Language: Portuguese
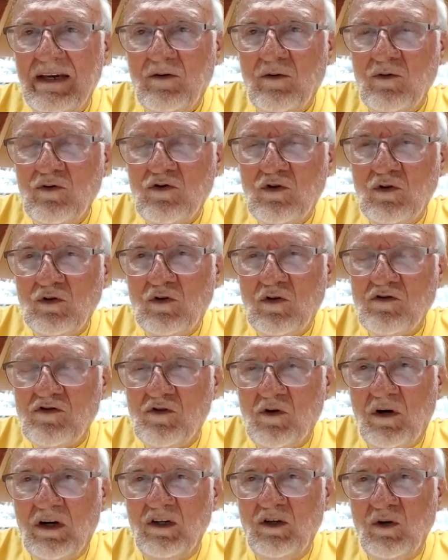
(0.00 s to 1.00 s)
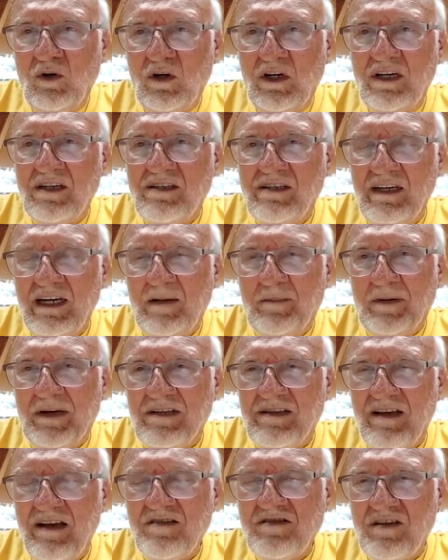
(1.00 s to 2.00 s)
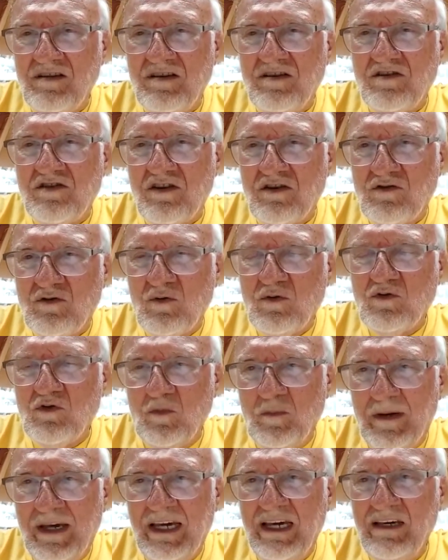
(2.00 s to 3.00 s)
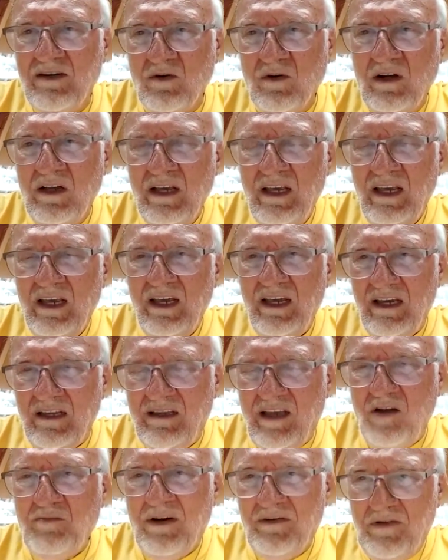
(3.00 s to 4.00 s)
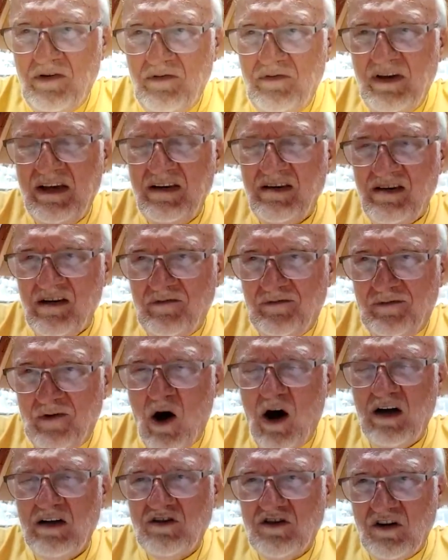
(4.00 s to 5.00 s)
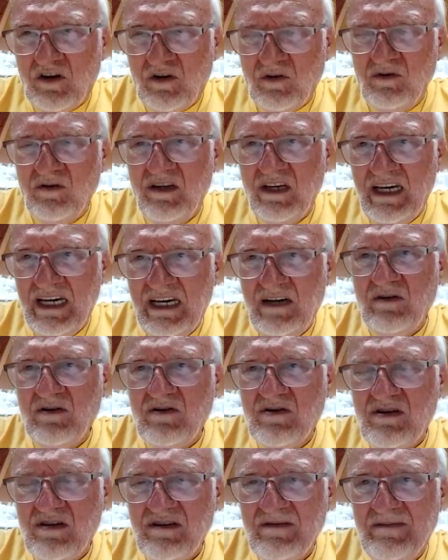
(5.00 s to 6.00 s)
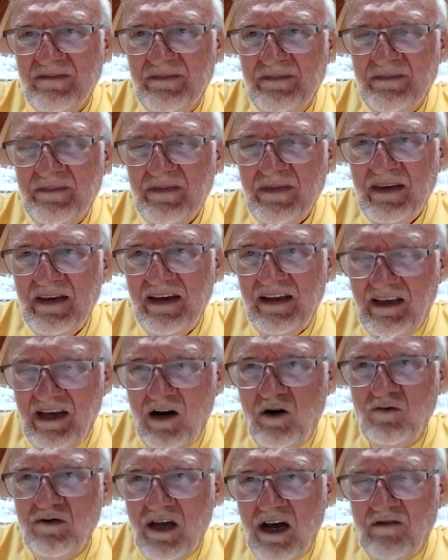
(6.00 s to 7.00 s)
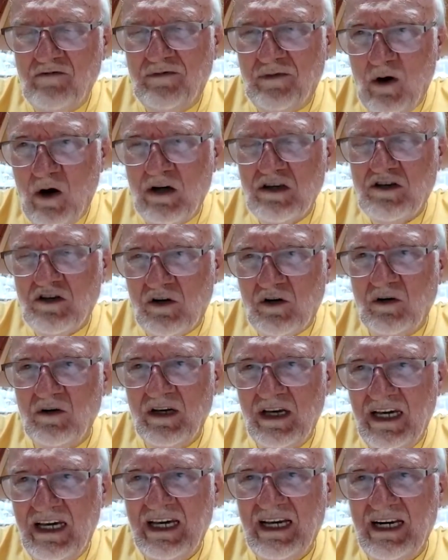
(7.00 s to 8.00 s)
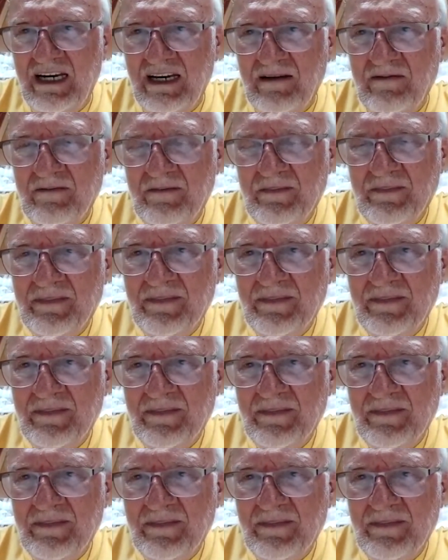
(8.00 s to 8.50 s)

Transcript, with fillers: com os outros educadores, têm a presença de Jesus no meio, e têm uma vivência forte com Deus, e têm a união forte com Ele,